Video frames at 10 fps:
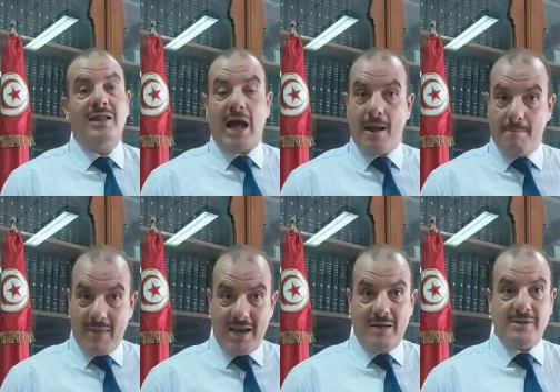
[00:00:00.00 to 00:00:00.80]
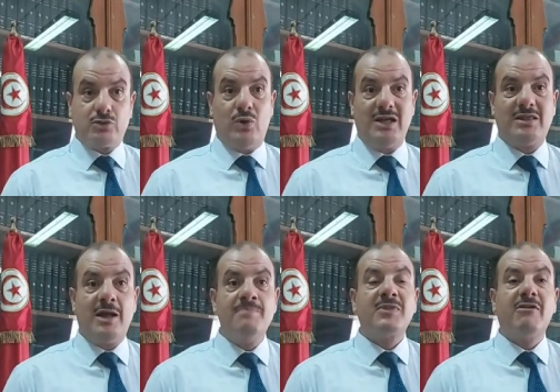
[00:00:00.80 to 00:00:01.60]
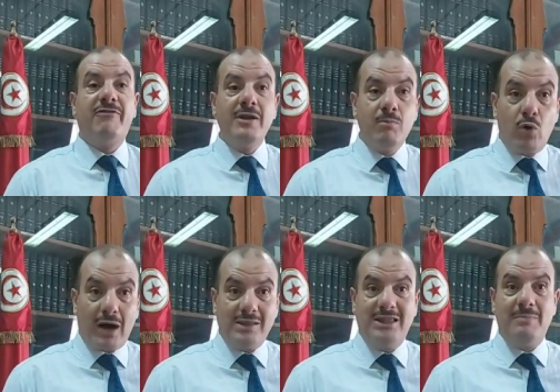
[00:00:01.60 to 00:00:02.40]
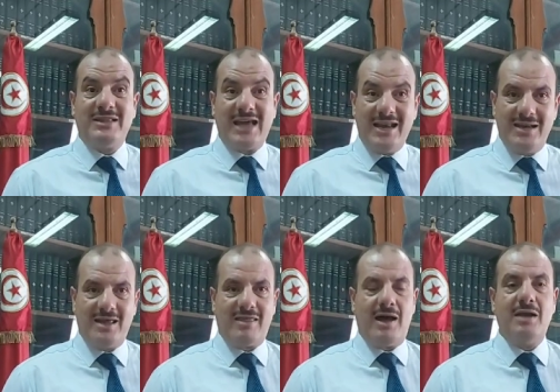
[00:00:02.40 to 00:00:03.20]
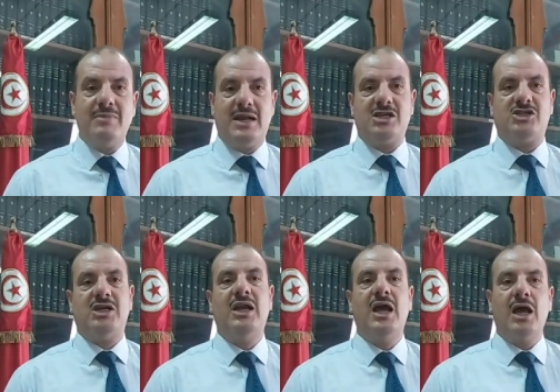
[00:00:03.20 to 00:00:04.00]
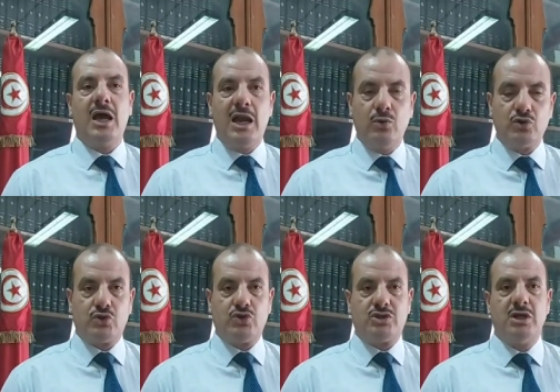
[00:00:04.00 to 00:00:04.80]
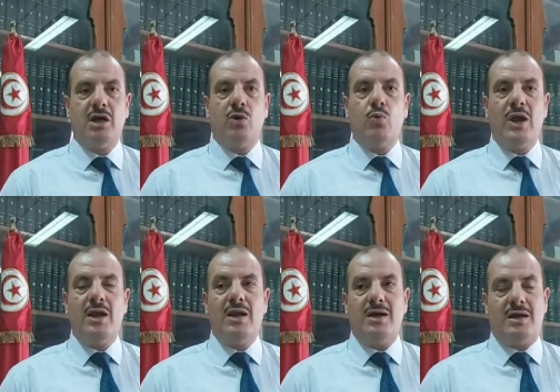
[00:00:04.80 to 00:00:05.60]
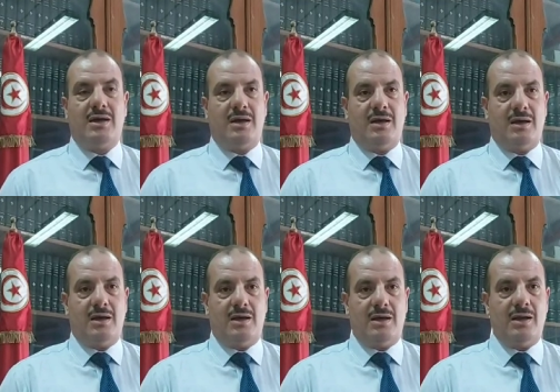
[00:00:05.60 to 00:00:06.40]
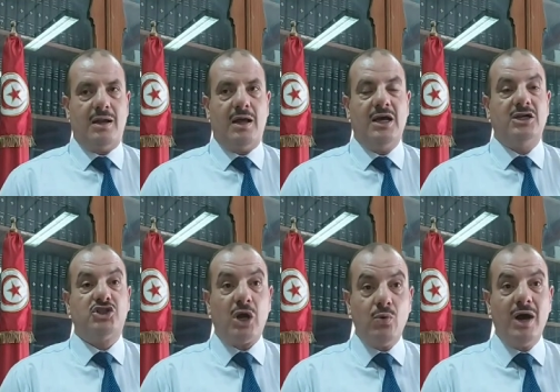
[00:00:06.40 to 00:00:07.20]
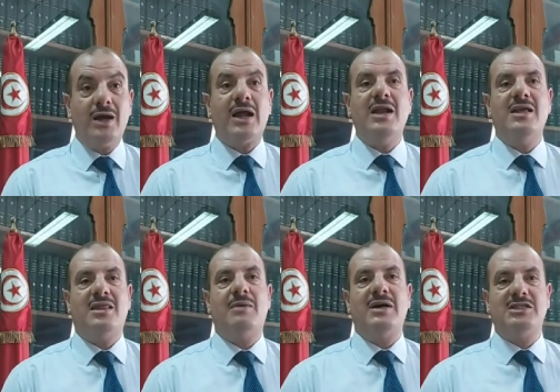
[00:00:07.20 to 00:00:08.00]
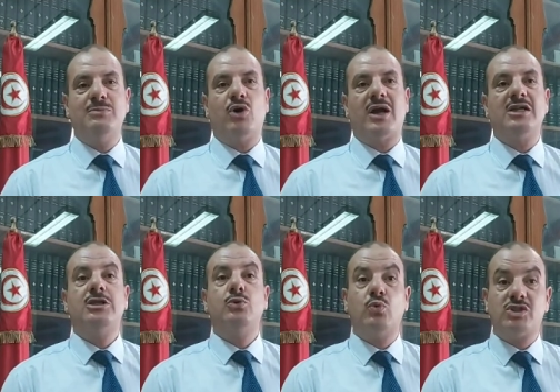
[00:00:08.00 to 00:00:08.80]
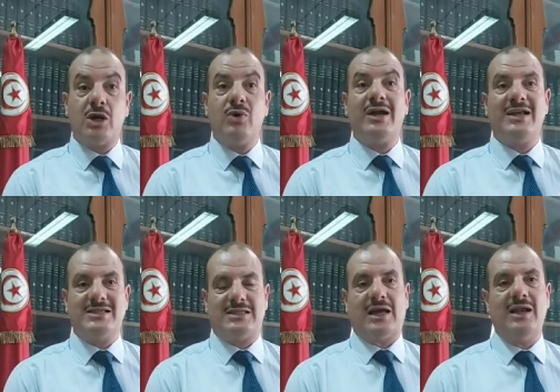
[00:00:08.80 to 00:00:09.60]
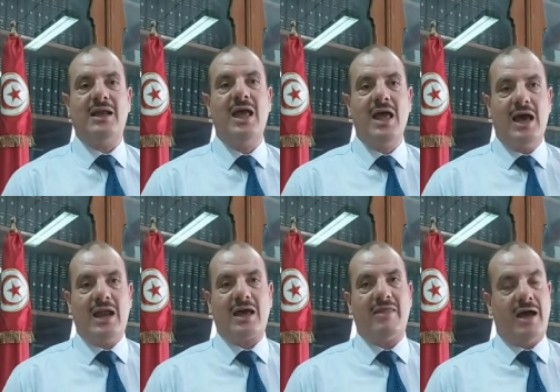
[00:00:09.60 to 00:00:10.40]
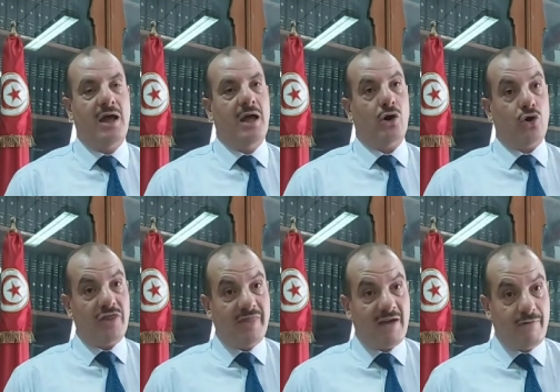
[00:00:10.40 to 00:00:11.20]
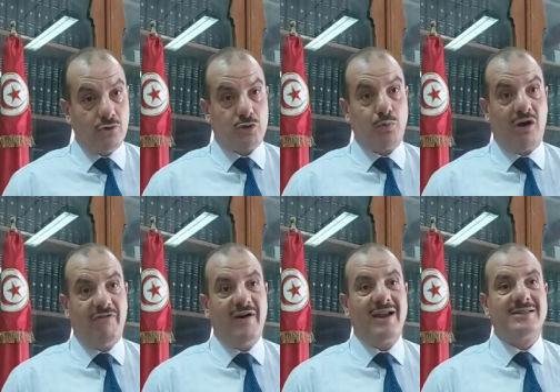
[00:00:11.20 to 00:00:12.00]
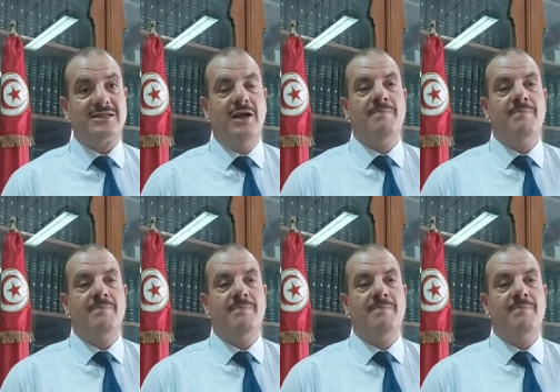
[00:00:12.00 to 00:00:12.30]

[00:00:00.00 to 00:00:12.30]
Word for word: تحملنا مسؤوليتنا في مقدمة النضال من أجل الأسس والجوهر النظام الديمقراطي وجوهر استقلال القضاء خذنا في الأسبوع الفارط